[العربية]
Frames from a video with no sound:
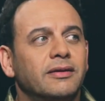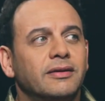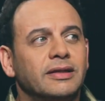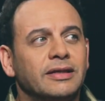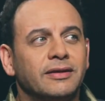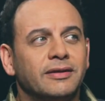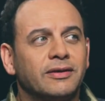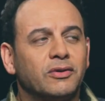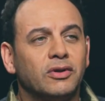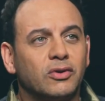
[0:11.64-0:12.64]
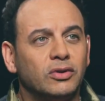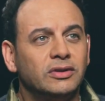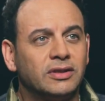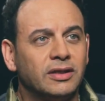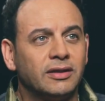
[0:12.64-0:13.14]
إيه
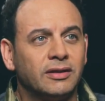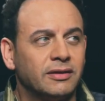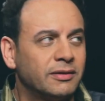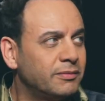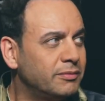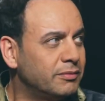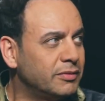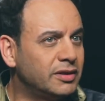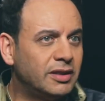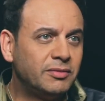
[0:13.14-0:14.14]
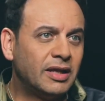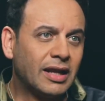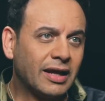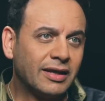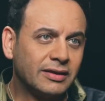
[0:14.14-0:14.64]
كنت من ضمن
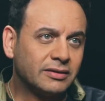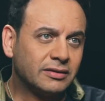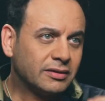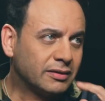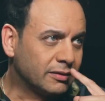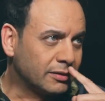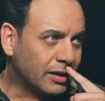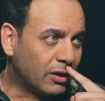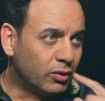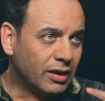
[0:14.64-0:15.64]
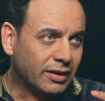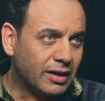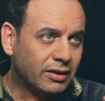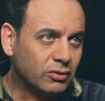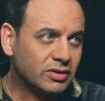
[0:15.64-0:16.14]
الحاجات الاول
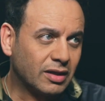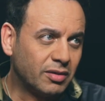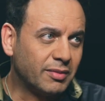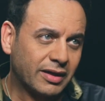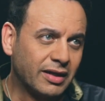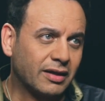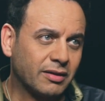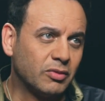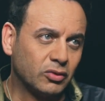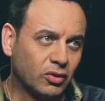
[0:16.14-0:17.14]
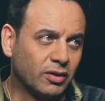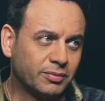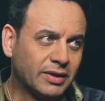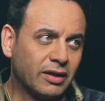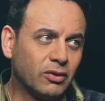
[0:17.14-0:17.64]
احكي لك جزء قبل ما احكي لك الموضوع
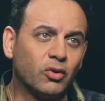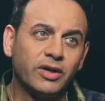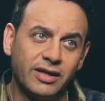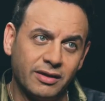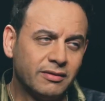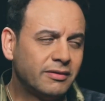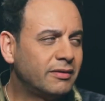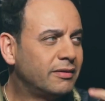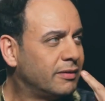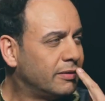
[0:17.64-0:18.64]
بتاع الاغنيه م.